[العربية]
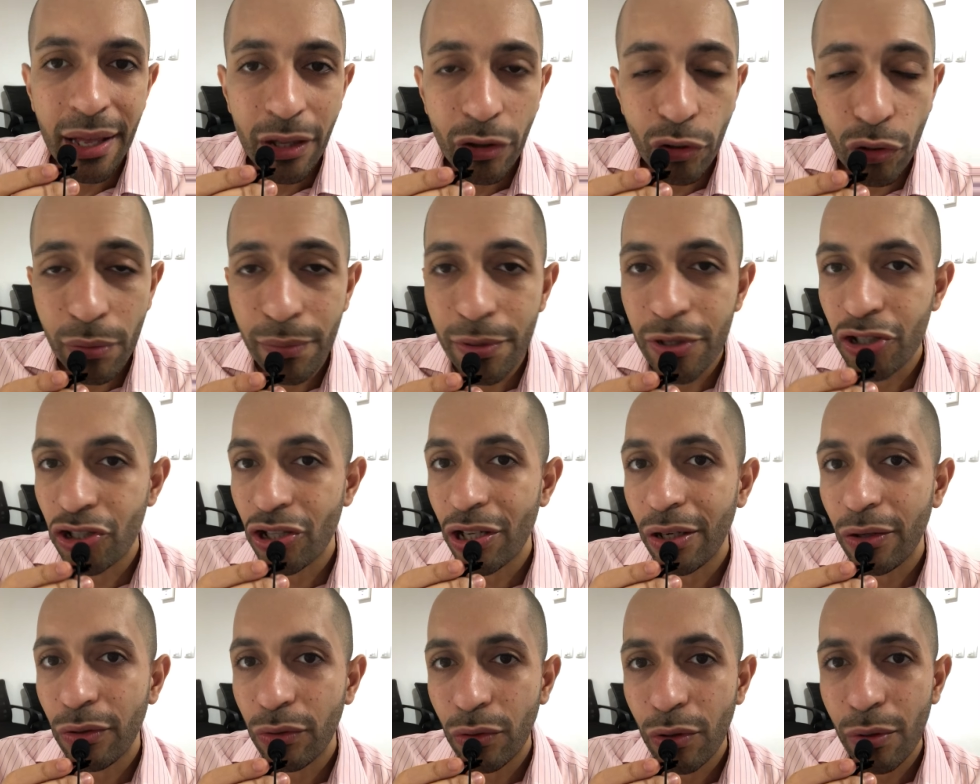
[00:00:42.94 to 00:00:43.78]
دول
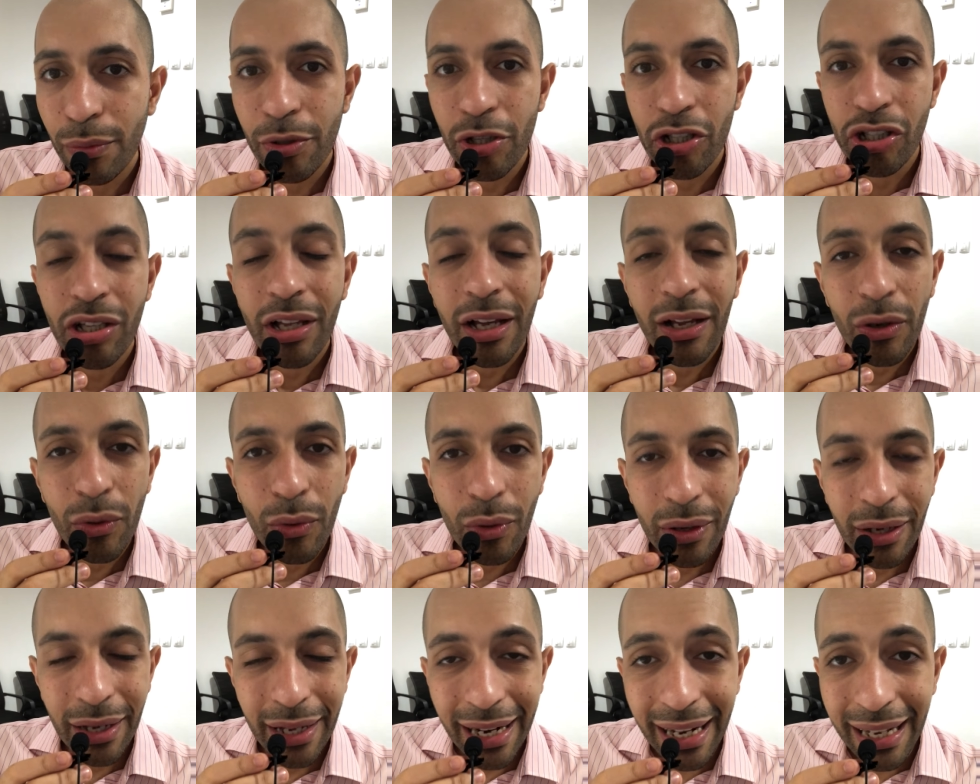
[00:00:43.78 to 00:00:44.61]
بيشتغلوا دول بيشتغلوا
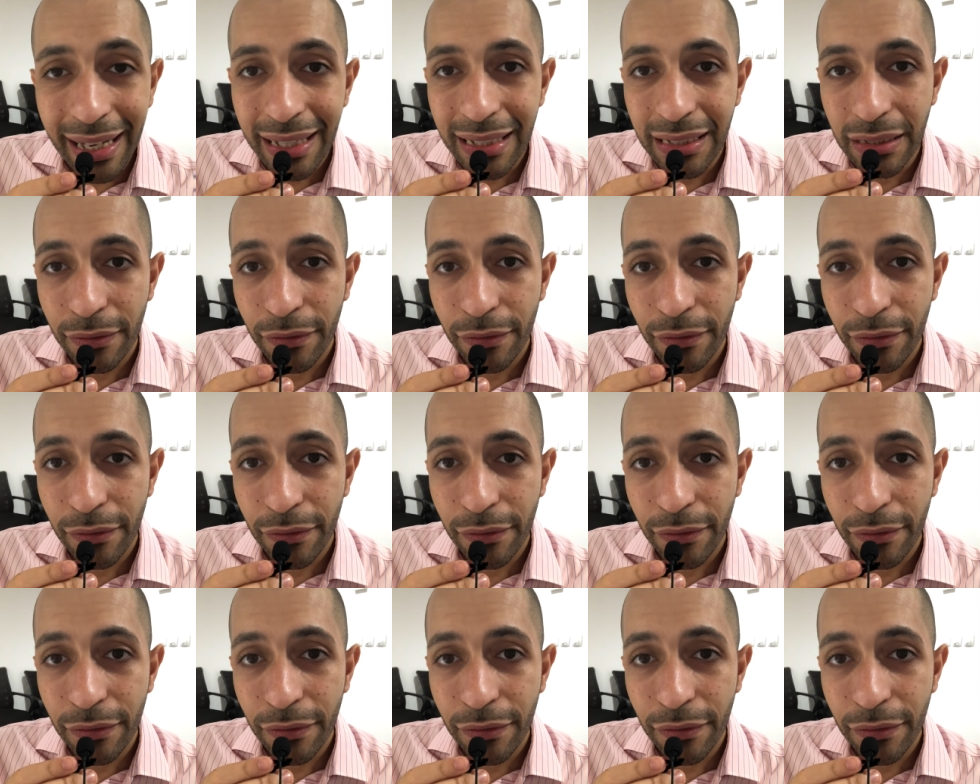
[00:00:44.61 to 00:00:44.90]
ركز